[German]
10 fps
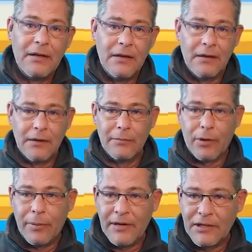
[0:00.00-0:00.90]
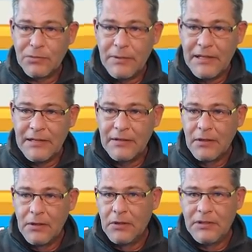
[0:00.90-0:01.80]
Ähm, ob er dann spielt,
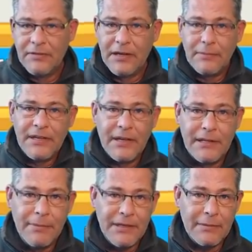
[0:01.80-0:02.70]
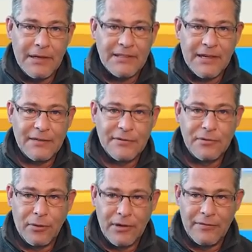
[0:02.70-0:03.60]
die werden mich ja nicht mitnehmen als Rathaus
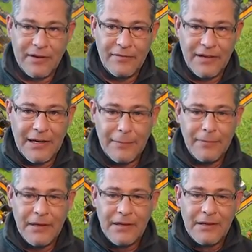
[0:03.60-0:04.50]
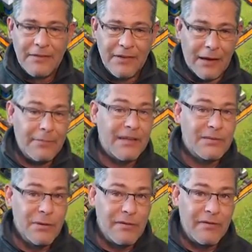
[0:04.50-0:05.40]
9er, weil wir haben, wir haben ein paar
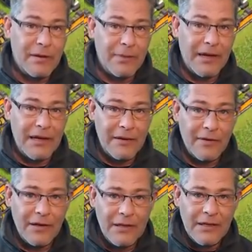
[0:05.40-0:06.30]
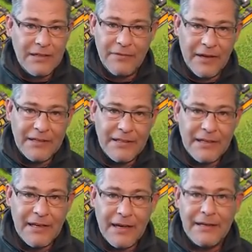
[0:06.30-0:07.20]
Zwölfer, wir haben ein paar Elfer, die werden die
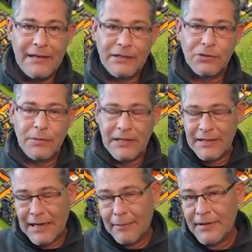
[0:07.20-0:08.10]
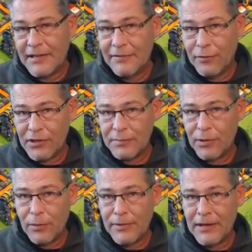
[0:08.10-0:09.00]
Clan-Ligen spielen, aber die Rewards
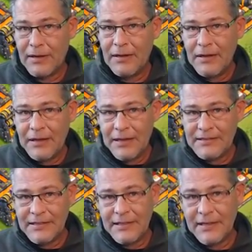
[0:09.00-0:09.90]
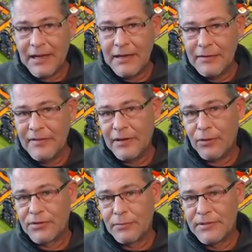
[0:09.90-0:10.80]
bekommen ja letztendlich alle, wenn
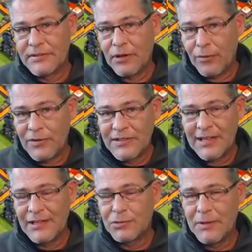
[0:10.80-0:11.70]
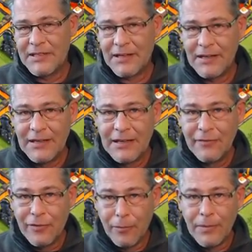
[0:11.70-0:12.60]
auch so ein bisschen aufgeteilt später
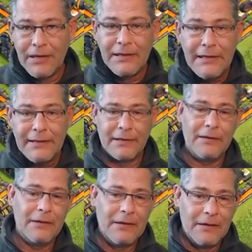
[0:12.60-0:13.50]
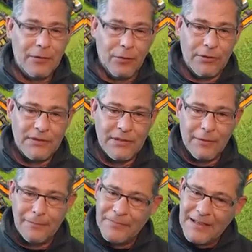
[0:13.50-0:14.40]
vom Leader. Und
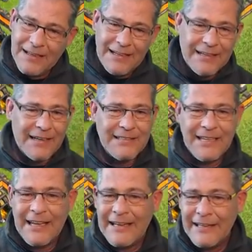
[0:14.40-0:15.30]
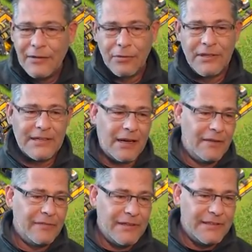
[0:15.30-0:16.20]
ähm, ich kann es echt noch nicht
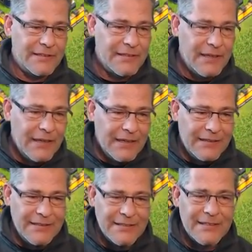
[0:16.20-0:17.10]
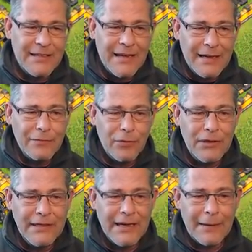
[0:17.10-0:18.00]
greifen. Dieses, dieses Clan War
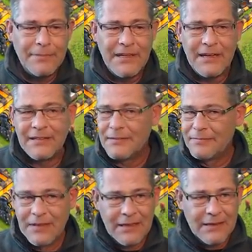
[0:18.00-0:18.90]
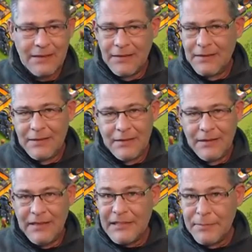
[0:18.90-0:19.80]
League Update
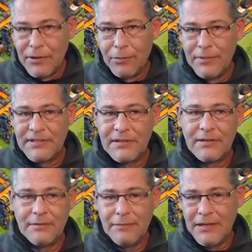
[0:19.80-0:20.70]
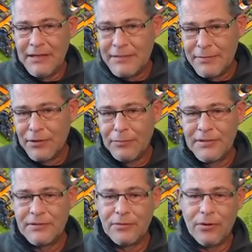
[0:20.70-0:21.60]
ist mir noch ein bisschen, ist mir noch ein
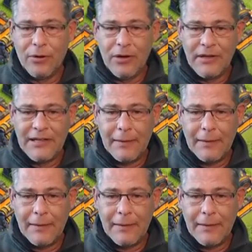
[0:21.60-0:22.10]
bisschen ungeheuerlich.